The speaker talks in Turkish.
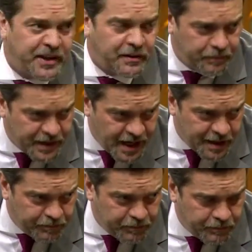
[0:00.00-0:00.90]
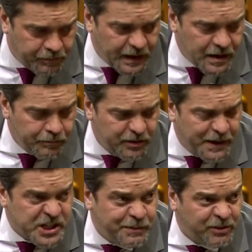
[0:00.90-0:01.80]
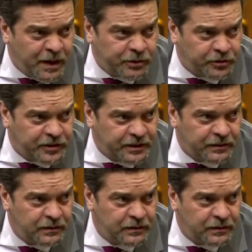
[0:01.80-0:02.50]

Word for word: tek yani biz beşimiz mi arıyoruz ya?